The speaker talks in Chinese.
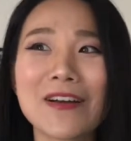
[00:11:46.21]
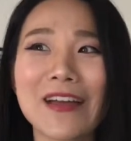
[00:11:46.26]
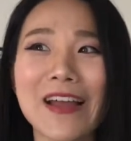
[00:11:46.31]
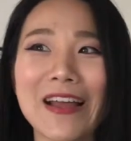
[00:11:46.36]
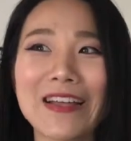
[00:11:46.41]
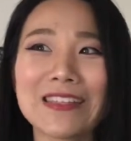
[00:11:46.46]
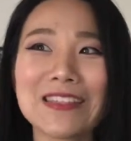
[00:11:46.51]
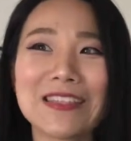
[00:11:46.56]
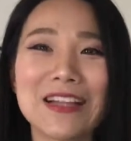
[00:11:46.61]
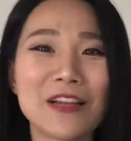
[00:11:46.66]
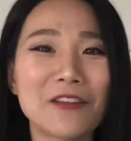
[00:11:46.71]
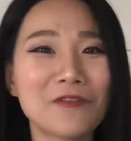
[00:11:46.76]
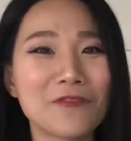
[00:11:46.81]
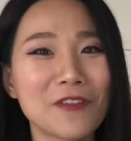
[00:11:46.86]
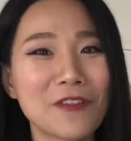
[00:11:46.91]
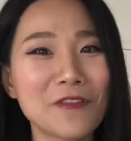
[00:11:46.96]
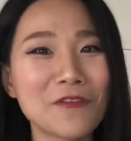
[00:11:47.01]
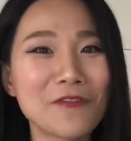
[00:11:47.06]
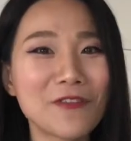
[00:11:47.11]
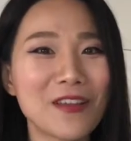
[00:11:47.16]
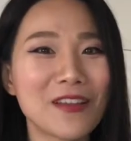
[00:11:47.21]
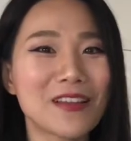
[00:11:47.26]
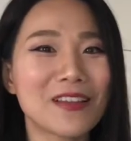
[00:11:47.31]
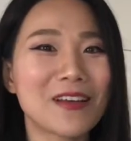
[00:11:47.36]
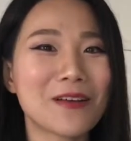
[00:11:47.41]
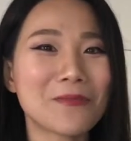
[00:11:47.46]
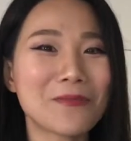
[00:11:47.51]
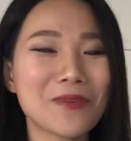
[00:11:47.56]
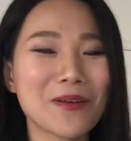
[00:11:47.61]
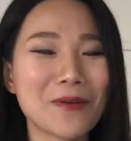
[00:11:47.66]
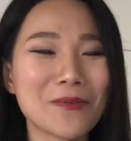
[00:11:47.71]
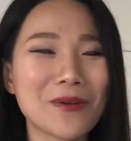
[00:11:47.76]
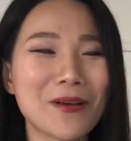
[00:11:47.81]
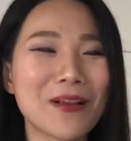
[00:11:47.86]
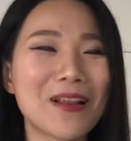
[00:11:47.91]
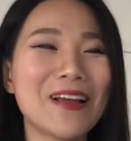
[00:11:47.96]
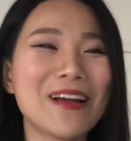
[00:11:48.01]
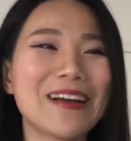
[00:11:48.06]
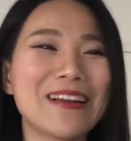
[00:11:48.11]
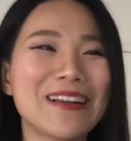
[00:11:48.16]
看起来粉粉的，漂漂
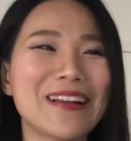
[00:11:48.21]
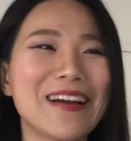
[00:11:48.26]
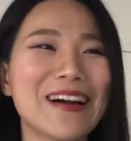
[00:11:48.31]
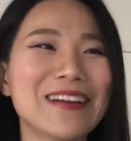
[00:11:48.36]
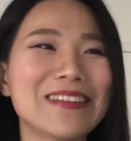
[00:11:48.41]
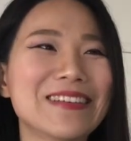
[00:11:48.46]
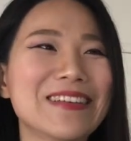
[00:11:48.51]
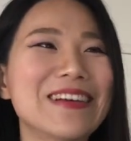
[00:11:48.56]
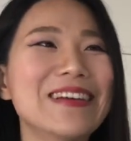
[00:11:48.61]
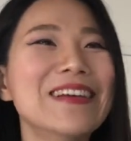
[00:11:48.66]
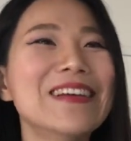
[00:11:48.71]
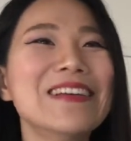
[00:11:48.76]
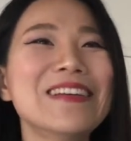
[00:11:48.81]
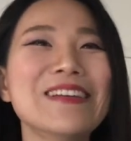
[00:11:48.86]
亮亮的，